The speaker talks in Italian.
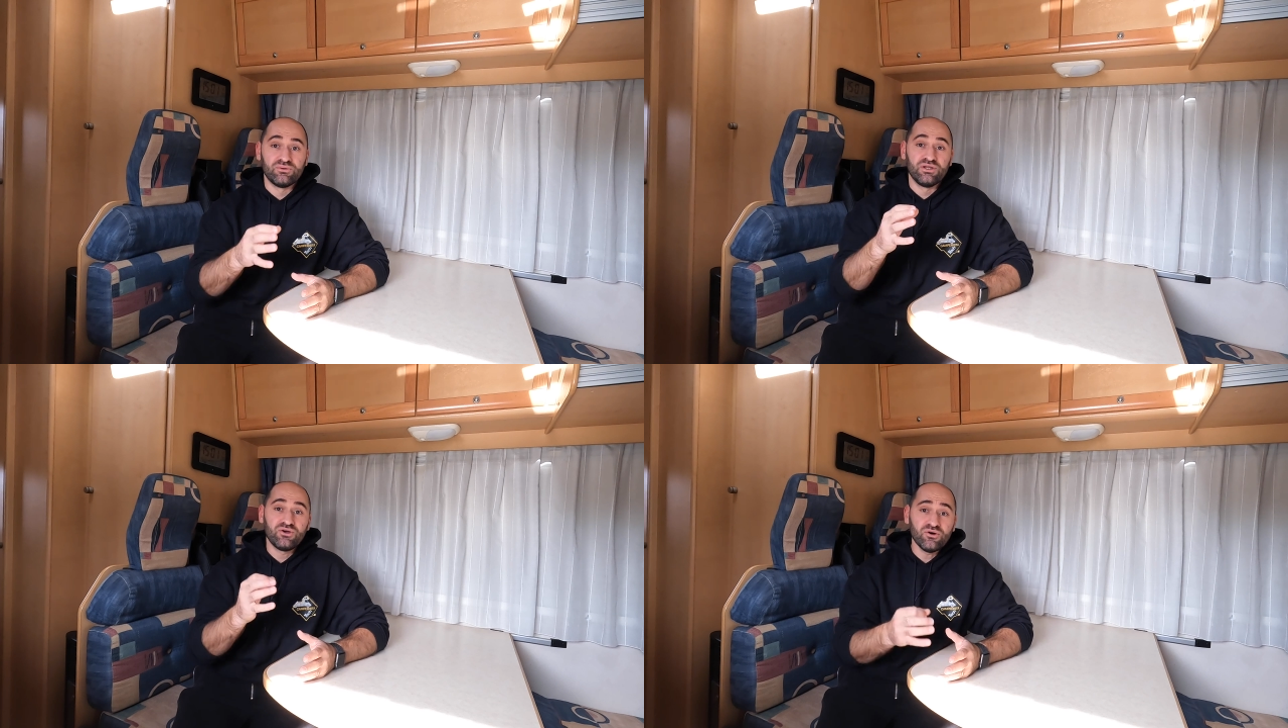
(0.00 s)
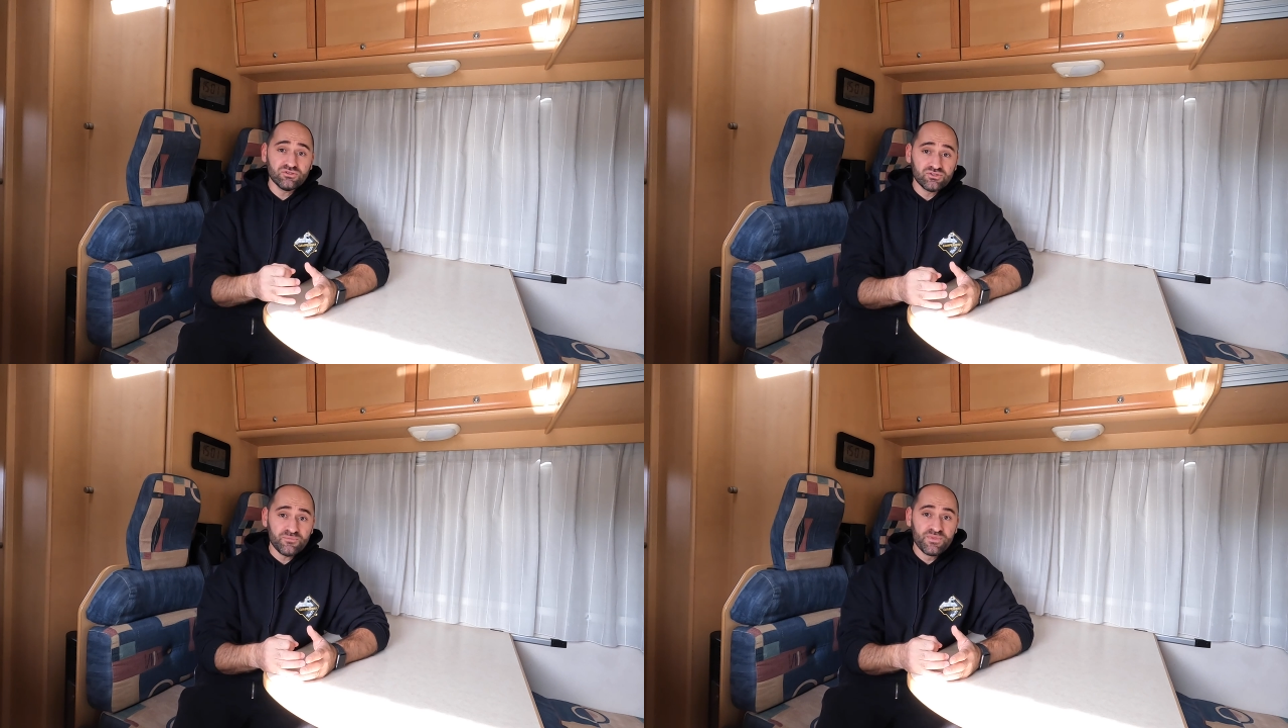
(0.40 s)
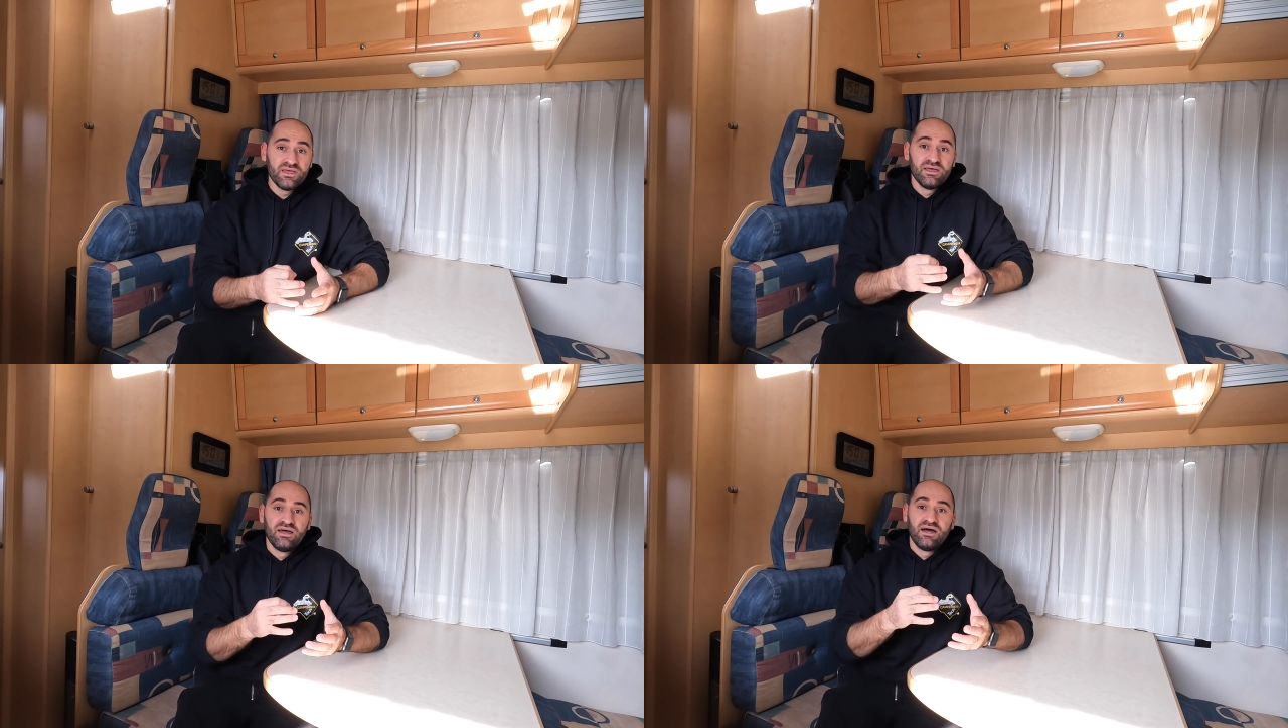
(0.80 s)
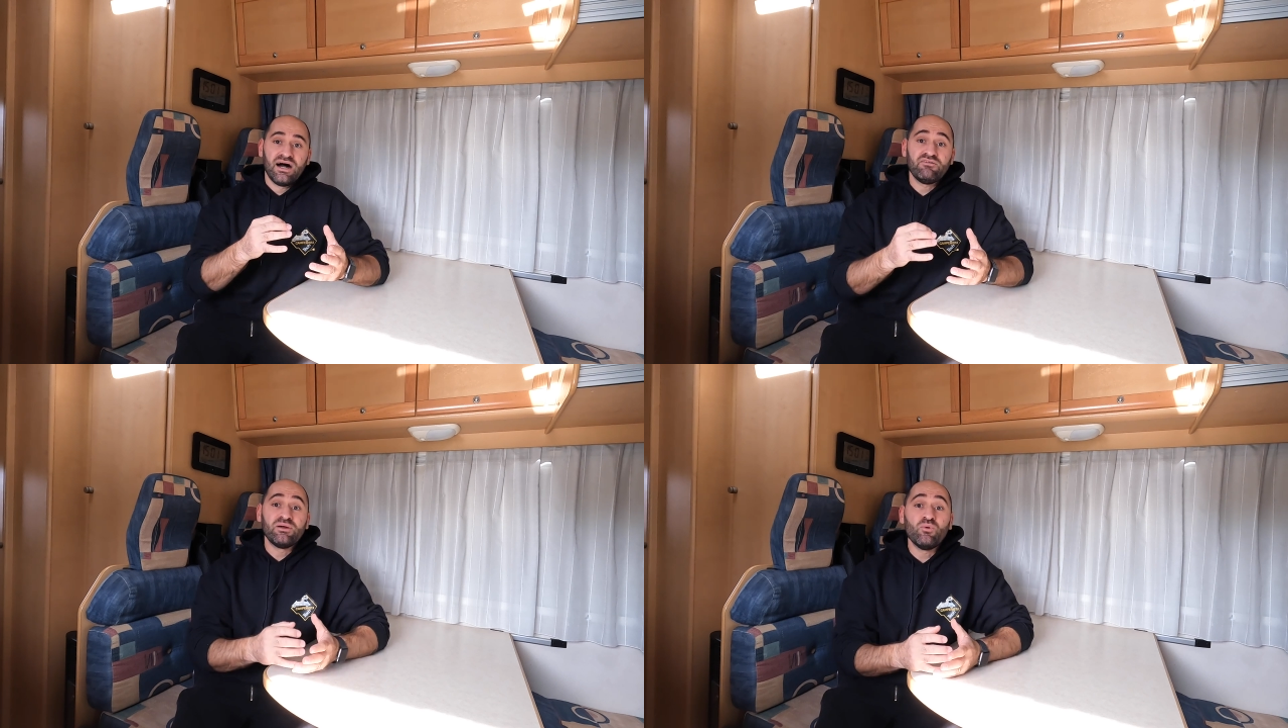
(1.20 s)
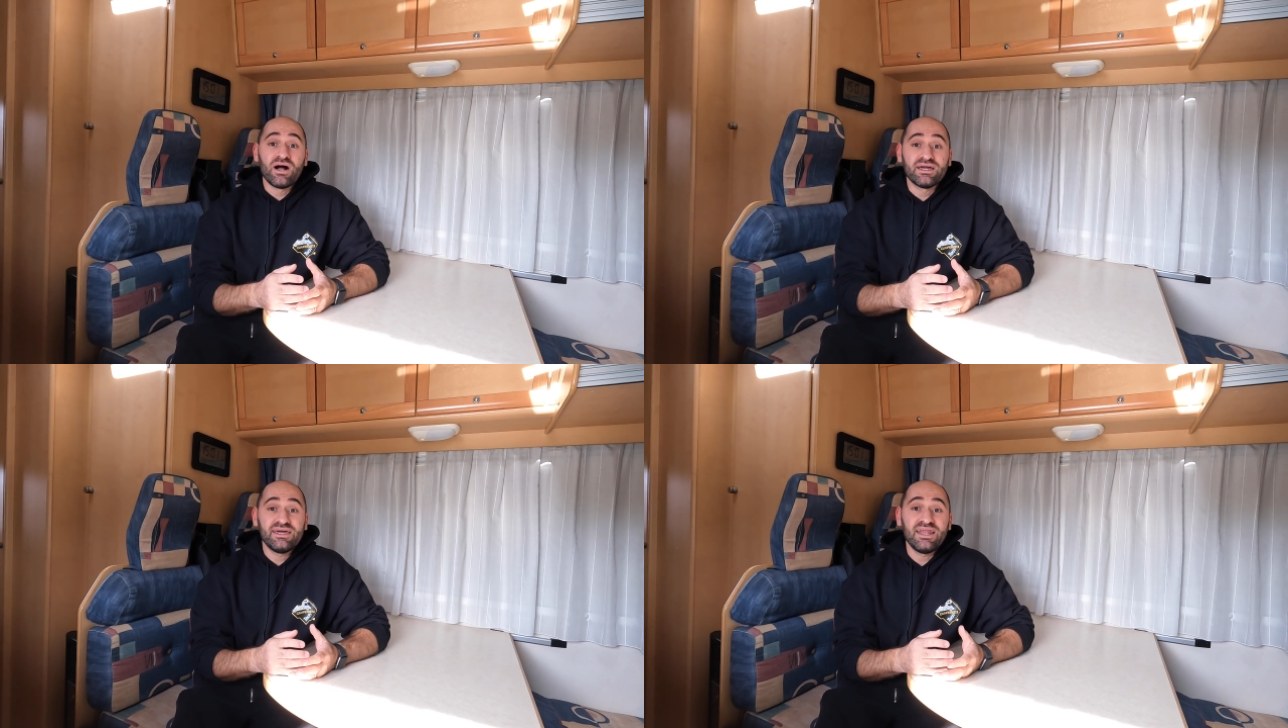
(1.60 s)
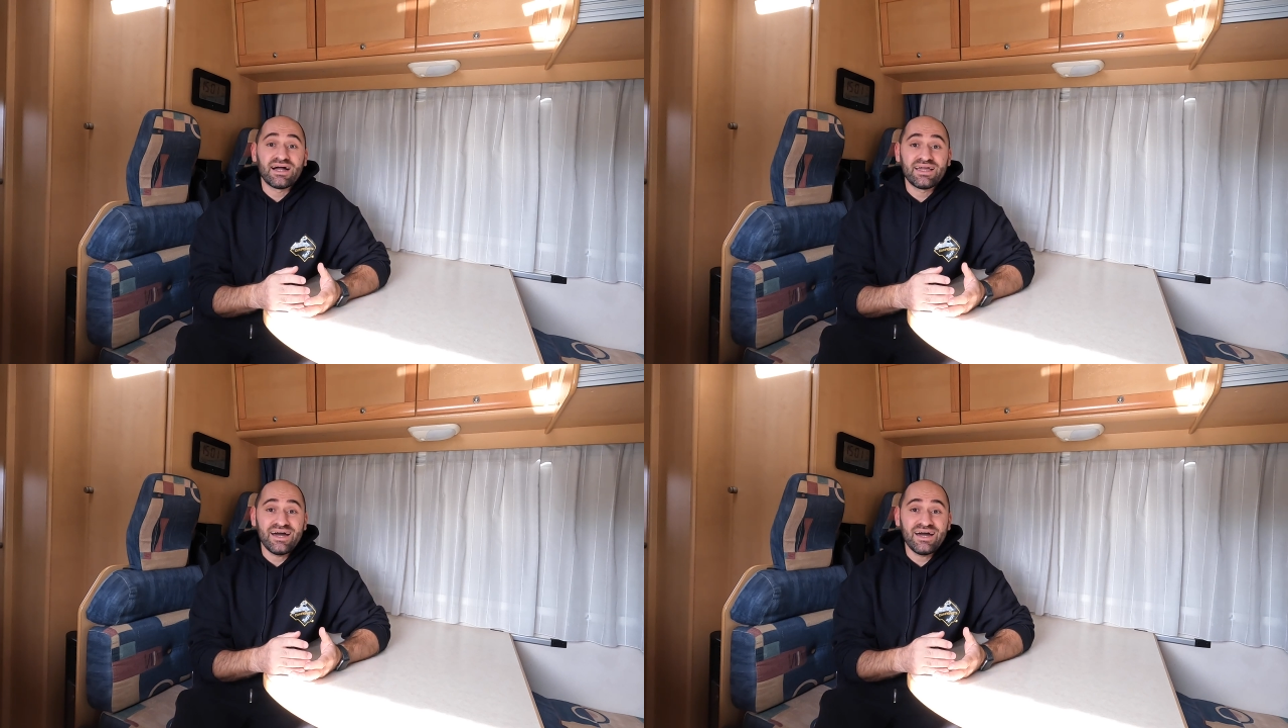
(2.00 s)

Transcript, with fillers: con il conto avremo anche la